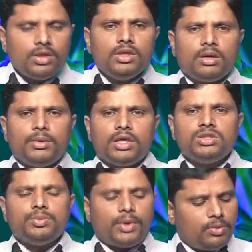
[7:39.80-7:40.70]
ఇదనమాట
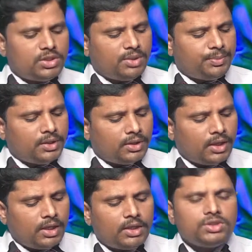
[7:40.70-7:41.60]
ప్రభు చెప్పింది
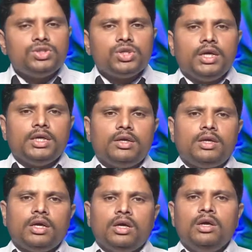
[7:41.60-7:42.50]
అంటే శిష్యులు అడిగారు
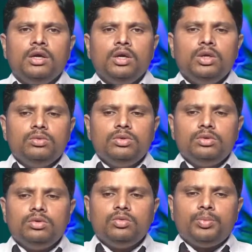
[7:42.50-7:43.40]
అయ్యా నువ్వు
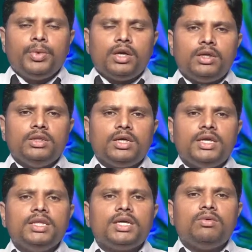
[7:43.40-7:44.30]
ఉపమాన రీతిగా
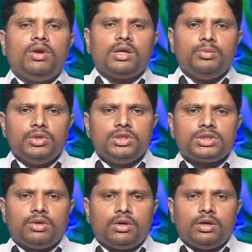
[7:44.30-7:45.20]
ఎందుకని వాళ్ళకి
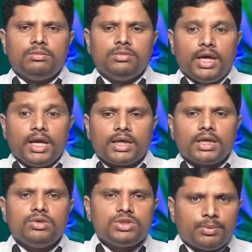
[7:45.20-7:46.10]
బోధిస్తూ ఉన్నావు
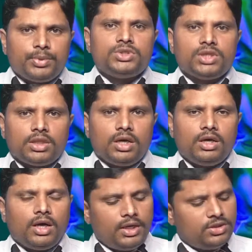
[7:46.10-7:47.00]
డైరెక్ట్గా నువ్వు చెప్పొచ్చు కదా
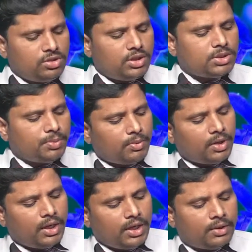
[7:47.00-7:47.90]
అని యేసుక్రీస్తు
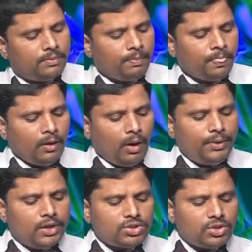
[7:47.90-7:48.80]
ప్రభుని అడిగారు
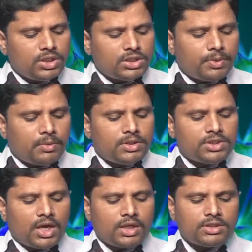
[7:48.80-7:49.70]
అప్పుడు యేసుక్రీస్తు ప్రభు
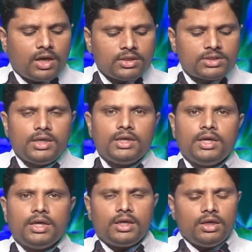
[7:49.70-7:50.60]
ఇచ్చిన ఆన్సర్
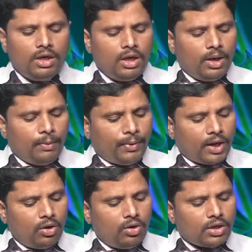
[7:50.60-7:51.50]
ఏంటంటే
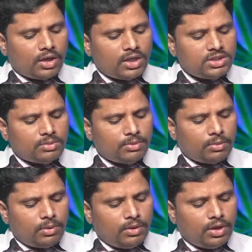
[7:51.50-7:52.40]
పరలోక రాజ్య
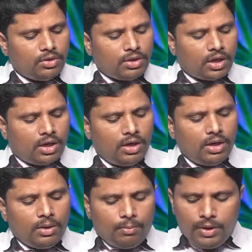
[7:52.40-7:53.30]
మర్మములు ఎరుగుట
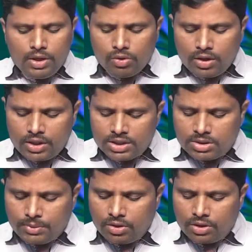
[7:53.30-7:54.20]
మీకు
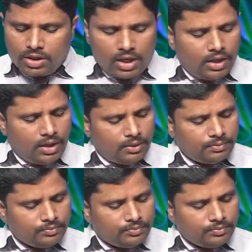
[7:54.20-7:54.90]
అనుగ్రహించబడి ఉన్నది కానీ